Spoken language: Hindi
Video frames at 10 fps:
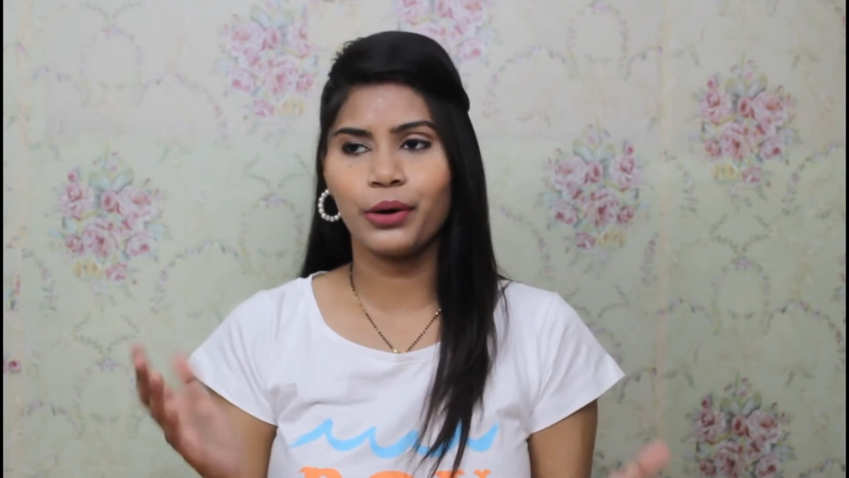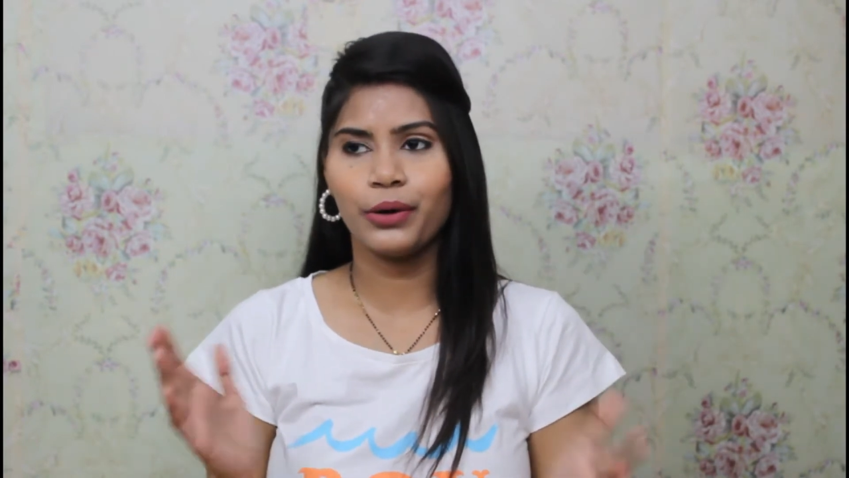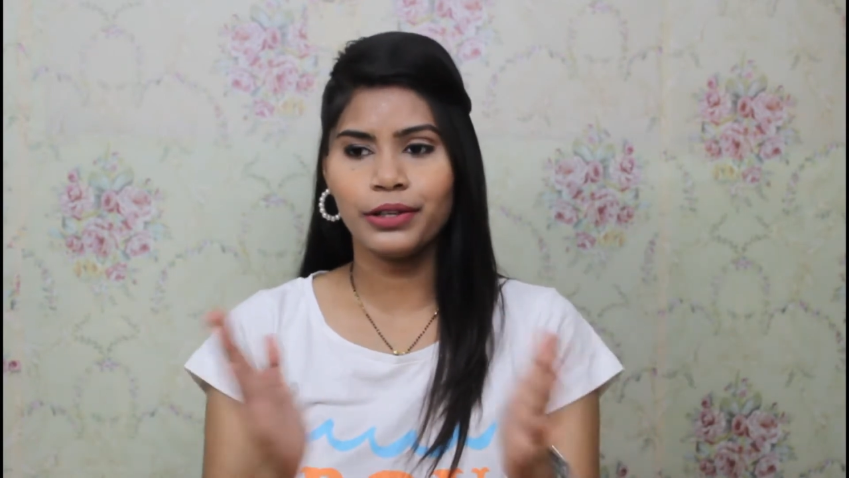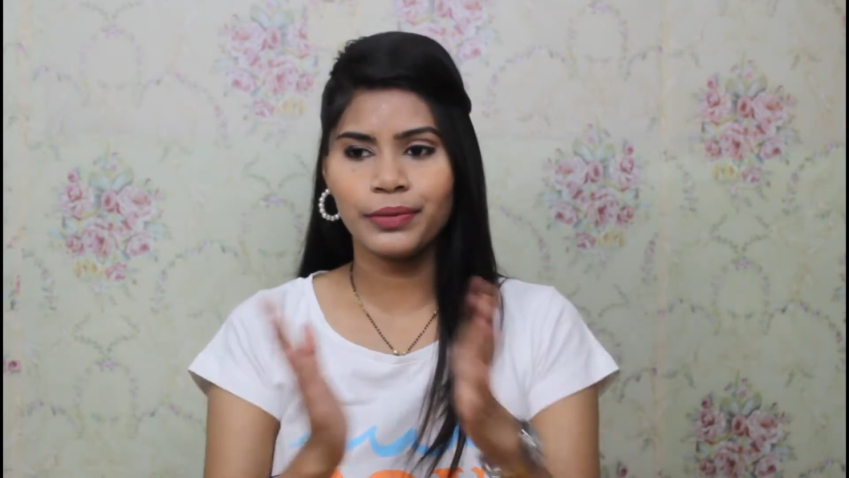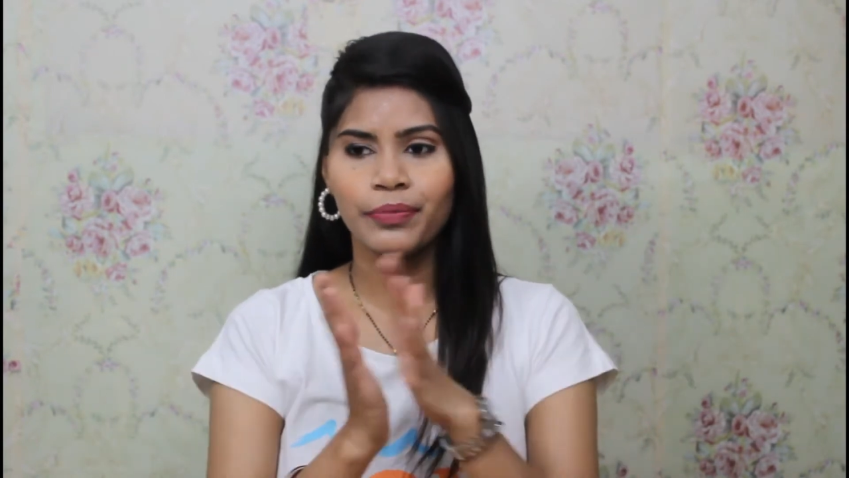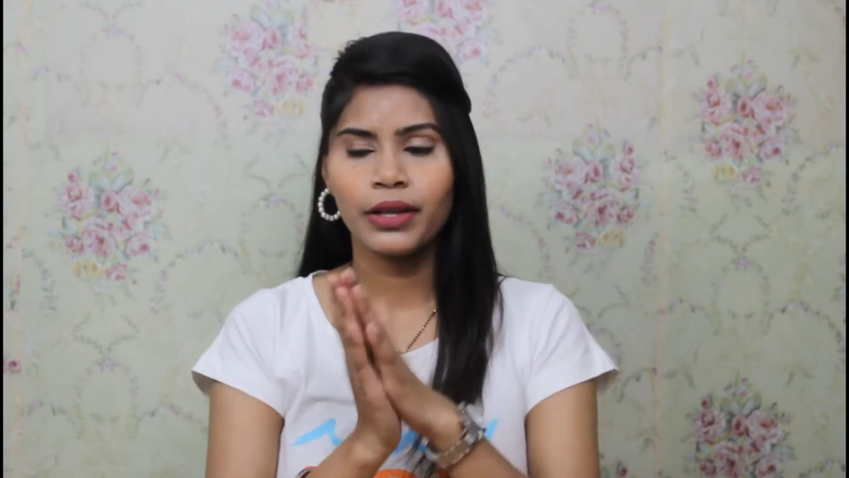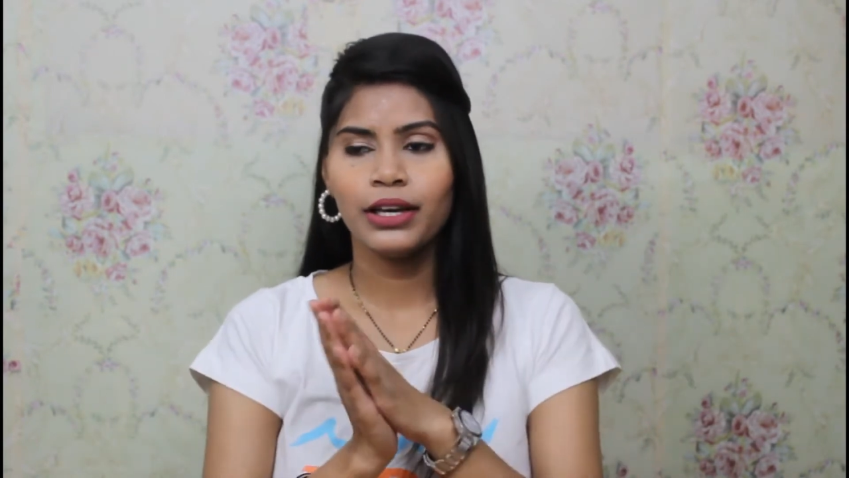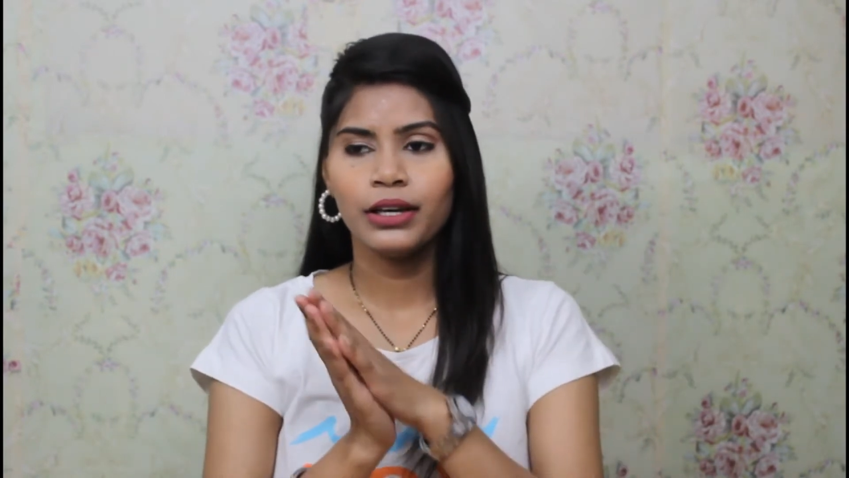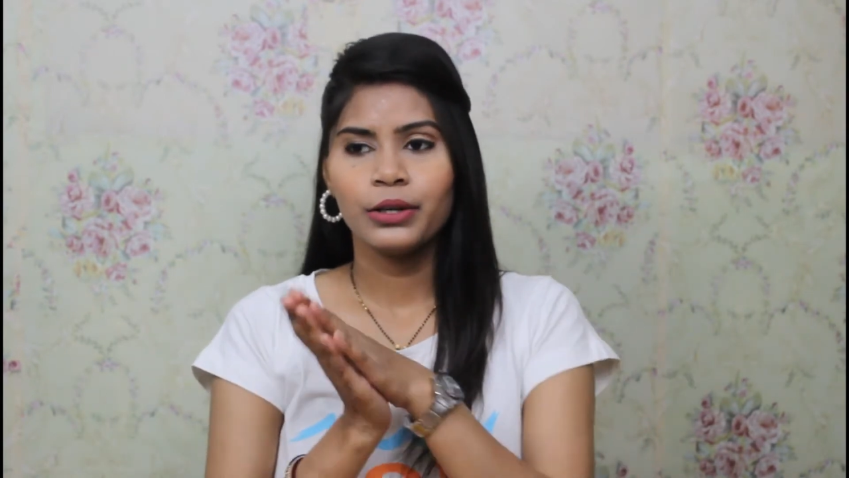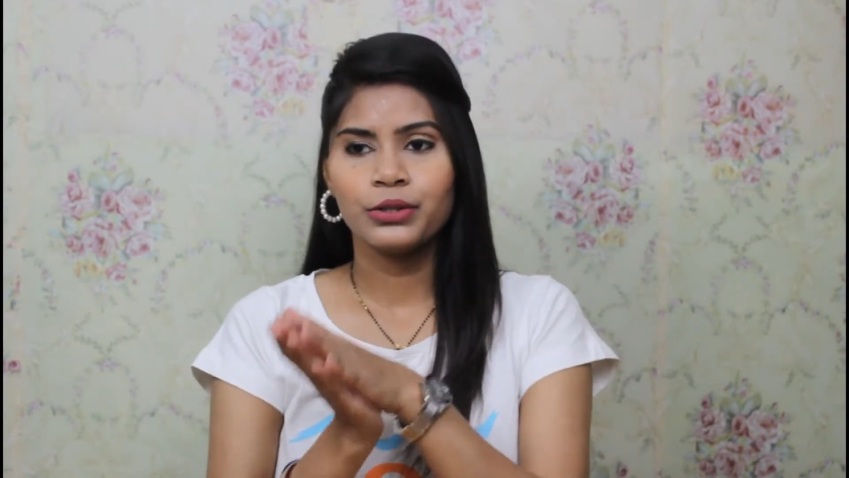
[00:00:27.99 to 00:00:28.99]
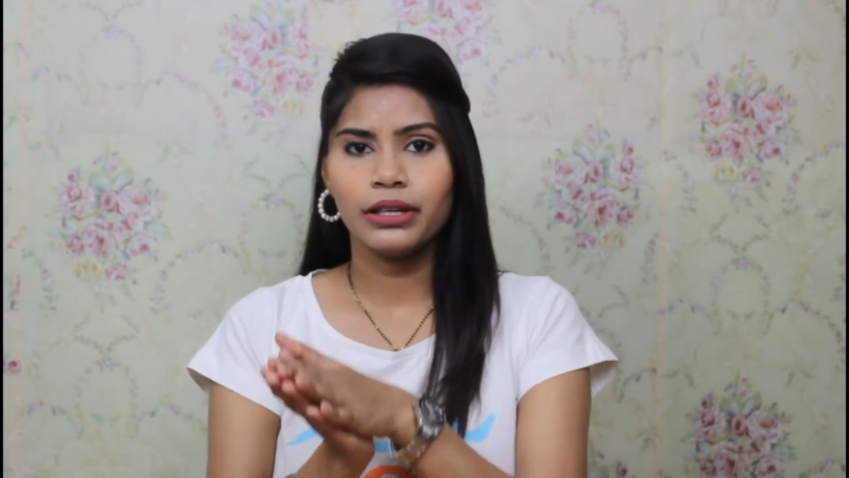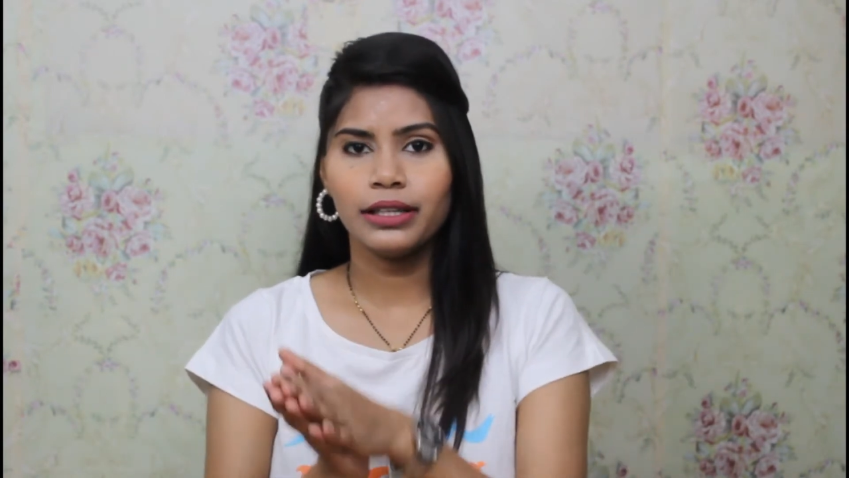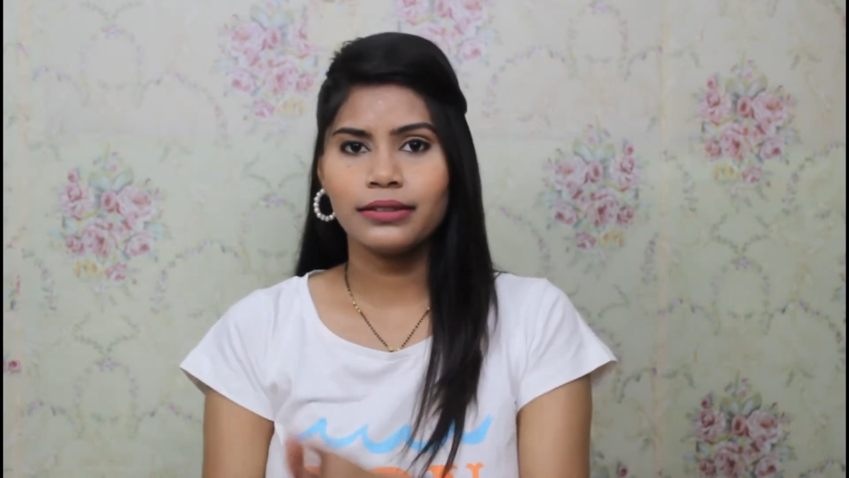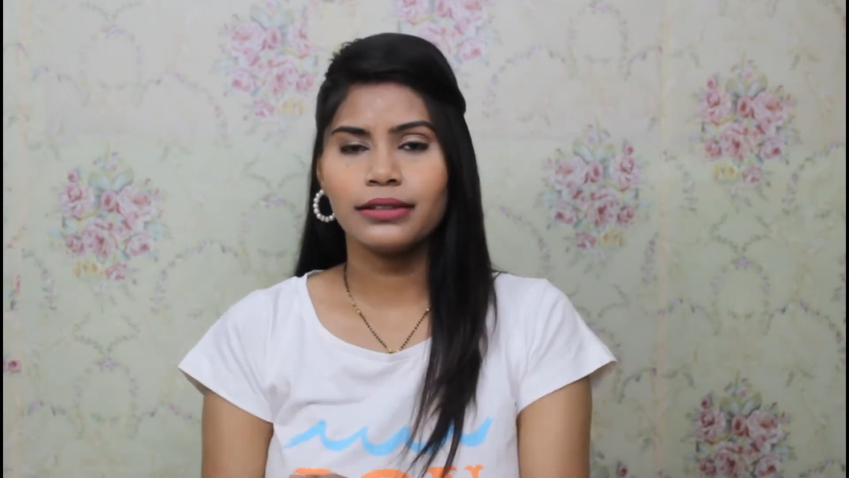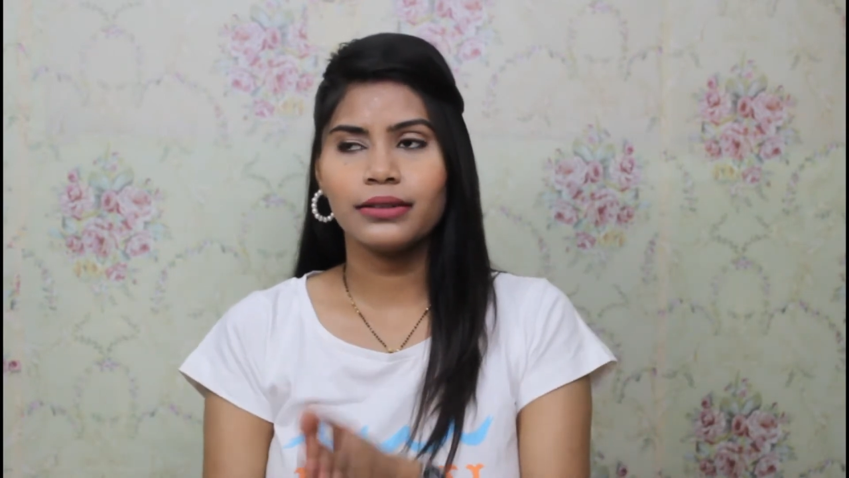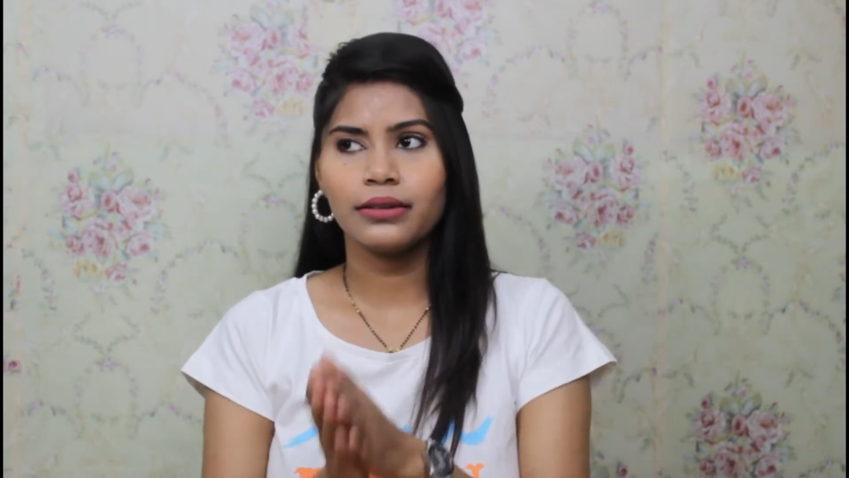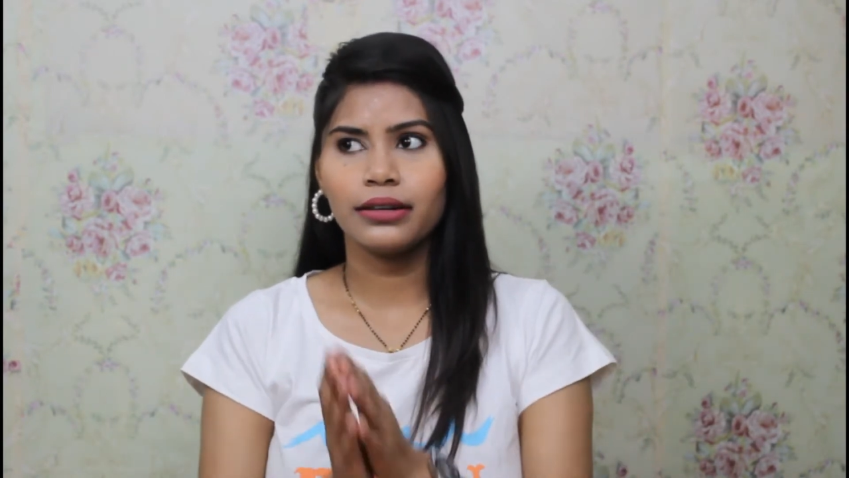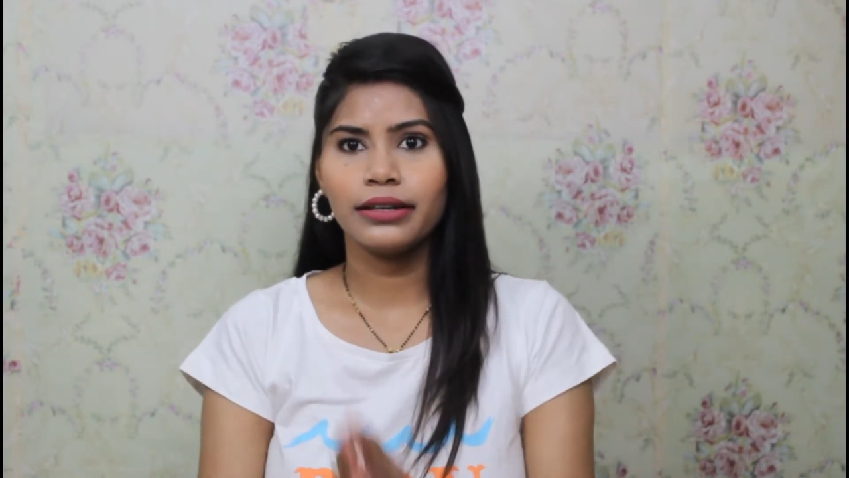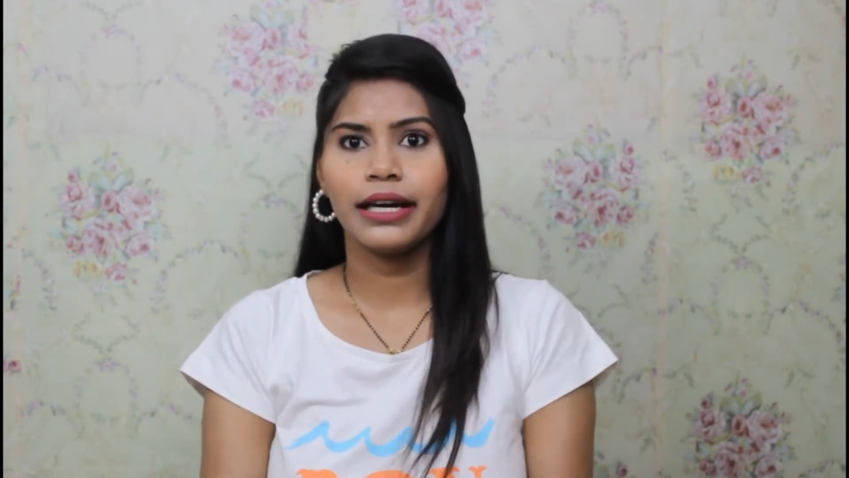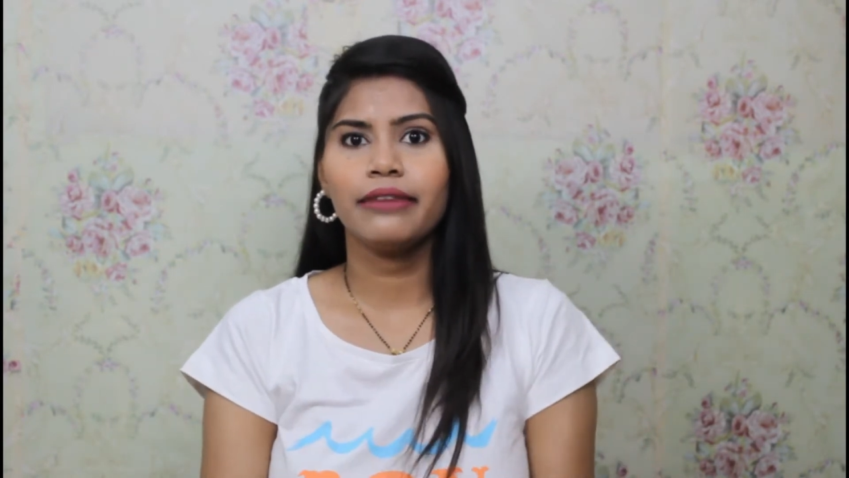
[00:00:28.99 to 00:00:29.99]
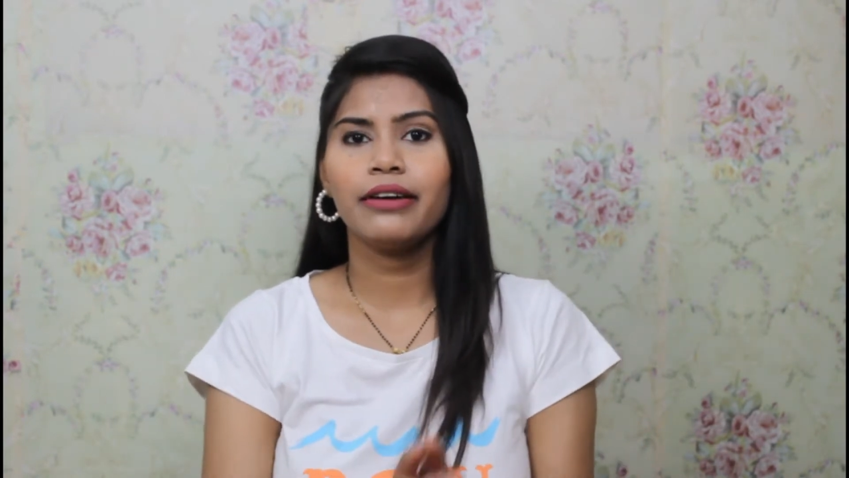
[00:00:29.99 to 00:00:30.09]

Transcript: बिकॉज इस डी